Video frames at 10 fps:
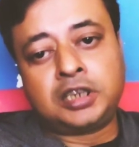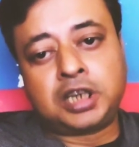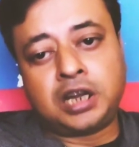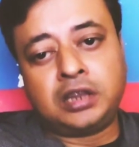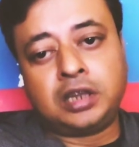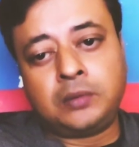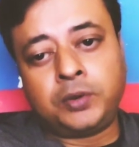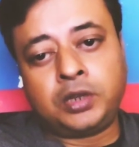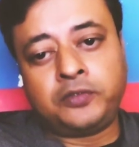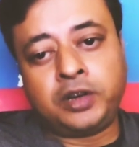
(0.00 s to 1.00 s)
শান্তির
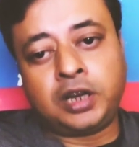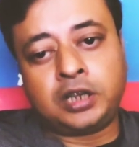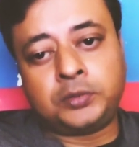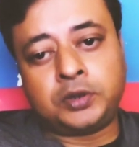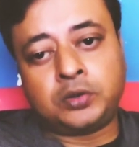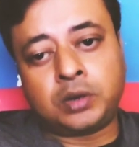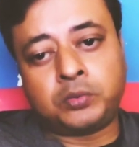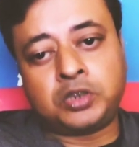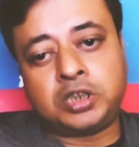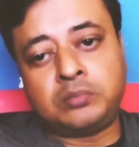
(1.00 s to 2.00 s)
পথে ফিরে আসবে গোটা
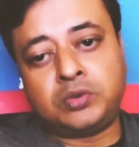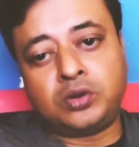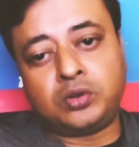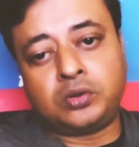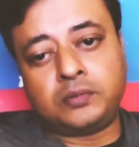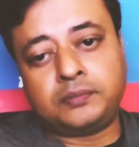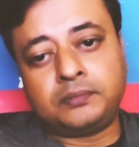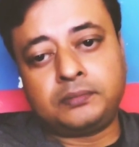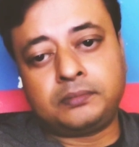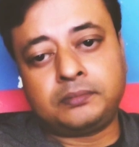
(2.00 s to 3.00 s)
পশ্চিমবঙ্গ
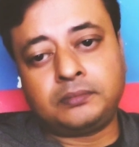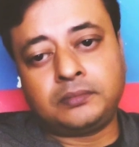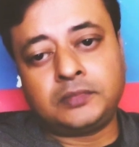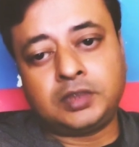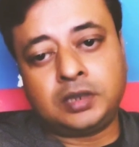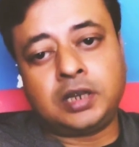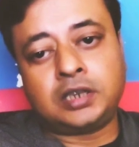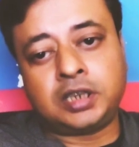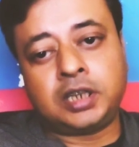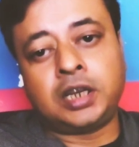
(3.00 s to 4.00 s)
ঠিক
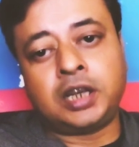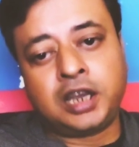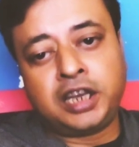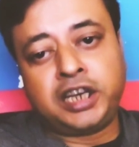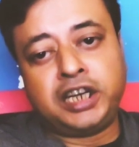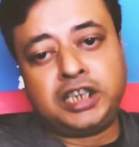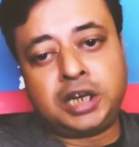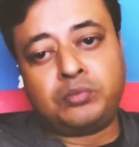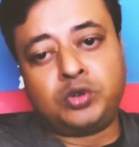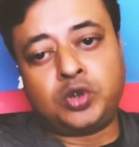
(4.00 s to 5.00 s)
আছে
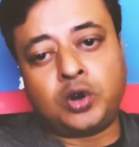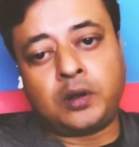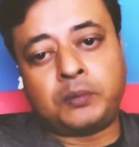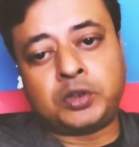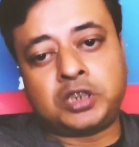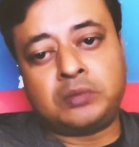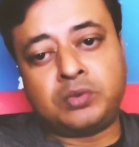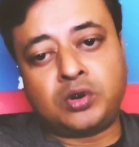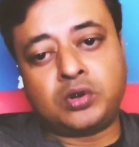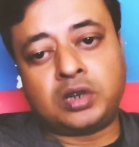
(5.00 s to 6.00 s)
হিংসামুক্ত হয়
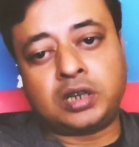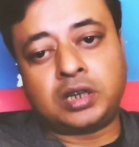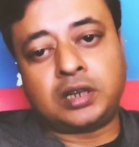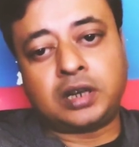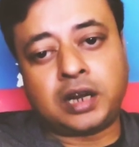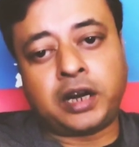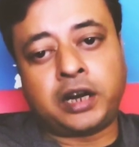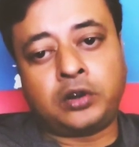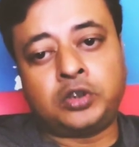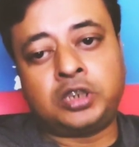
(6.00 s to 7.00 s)
পশ্চিমবঙ্গ থেকে
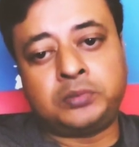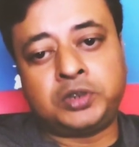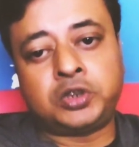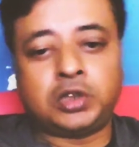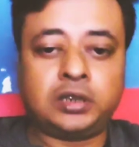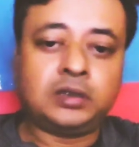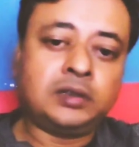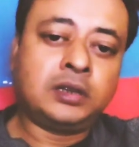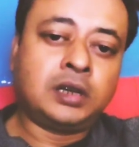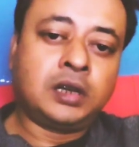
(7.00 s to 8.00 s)
হচ্ছে বিষয়
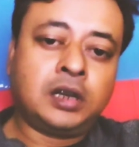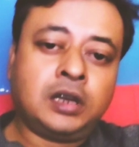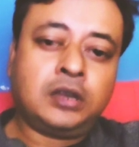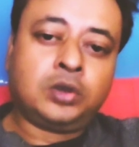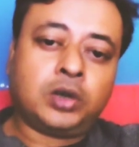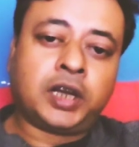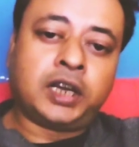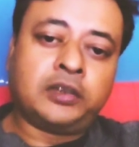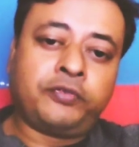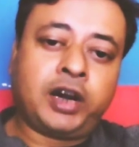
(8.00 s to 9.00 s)
তো ঠিক
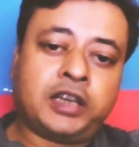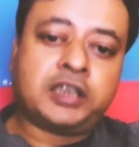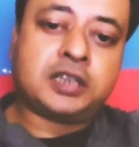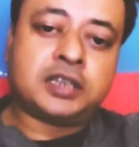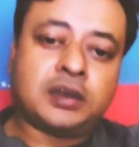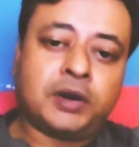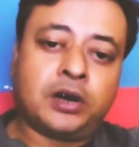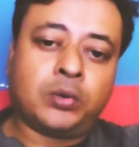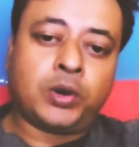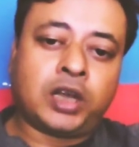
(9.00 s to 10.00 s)
আছে ফ্রেন্ডস আমার
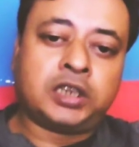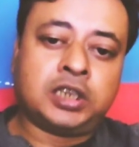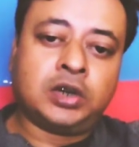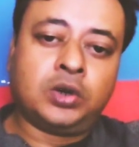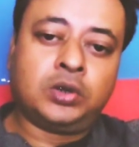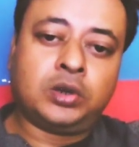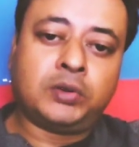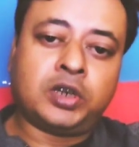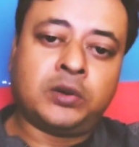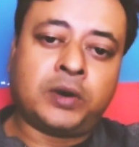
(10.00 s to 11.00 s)
বলার ছিল
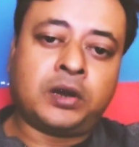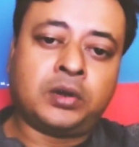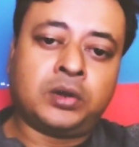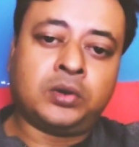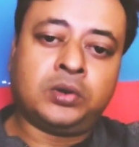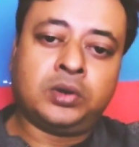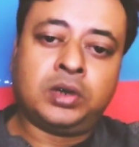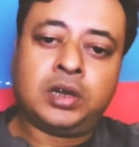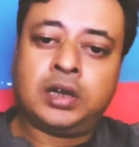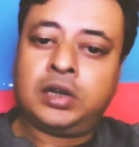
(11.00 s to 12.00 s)
তোমরা সবাই ভালো থেকো
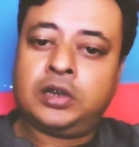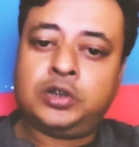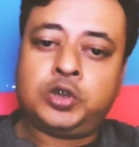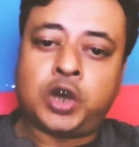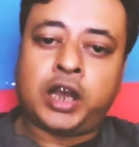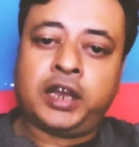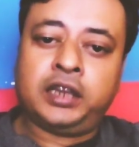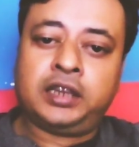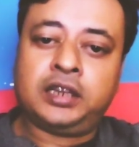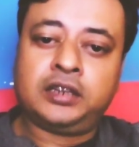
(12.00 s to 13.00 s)
জয়
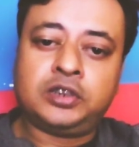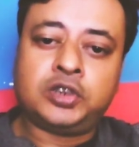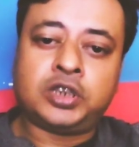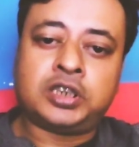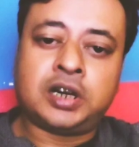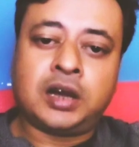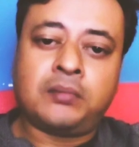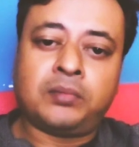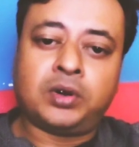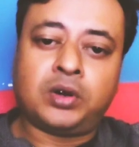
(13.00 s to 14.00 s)
হিন্দ জয়
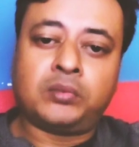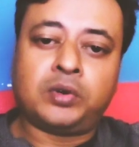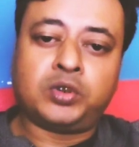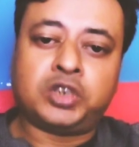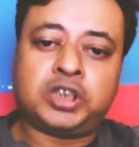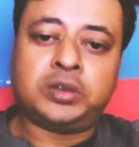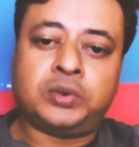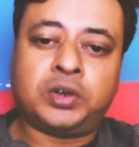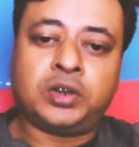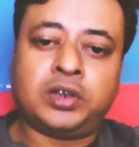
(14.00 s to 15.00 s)
শ্রীরাম ওম
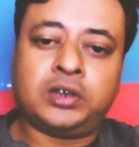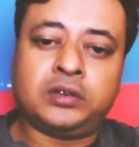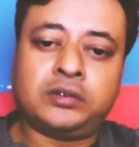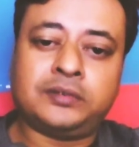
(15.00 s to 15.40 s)
নম